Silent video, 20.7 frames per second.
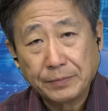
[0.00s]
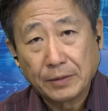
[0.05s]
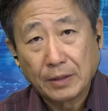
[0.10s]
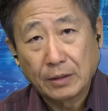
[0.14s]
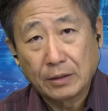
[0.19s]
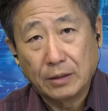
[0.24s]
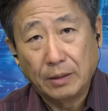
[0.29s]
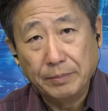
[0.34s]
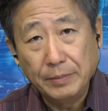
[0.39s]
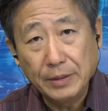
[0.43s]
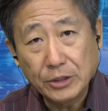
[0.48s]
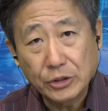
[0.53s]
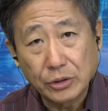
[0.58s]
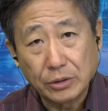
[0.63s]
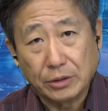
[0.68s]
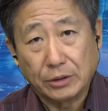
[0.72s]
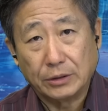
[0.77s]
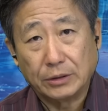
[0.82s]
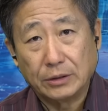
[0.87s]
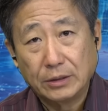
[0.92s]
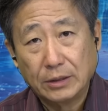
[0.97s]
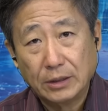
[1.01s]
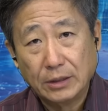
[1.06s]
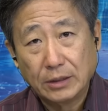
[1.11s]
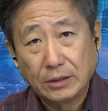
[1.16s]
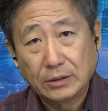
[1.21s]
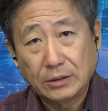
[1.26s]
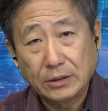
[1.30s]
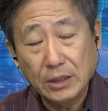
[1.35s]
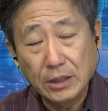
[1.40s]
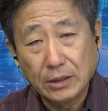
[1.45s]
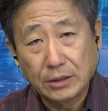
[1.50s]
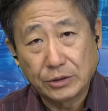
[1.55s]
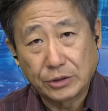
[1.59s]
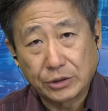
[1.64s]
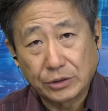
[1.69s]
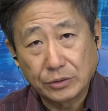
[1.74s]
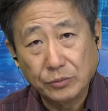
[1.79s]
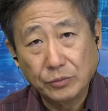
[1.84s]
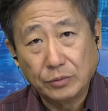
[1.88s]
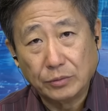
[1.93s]
（commissioner） 这个
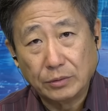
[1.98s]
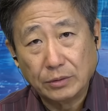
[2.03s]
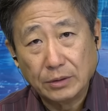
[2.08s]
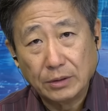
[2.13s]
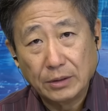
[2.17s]
职务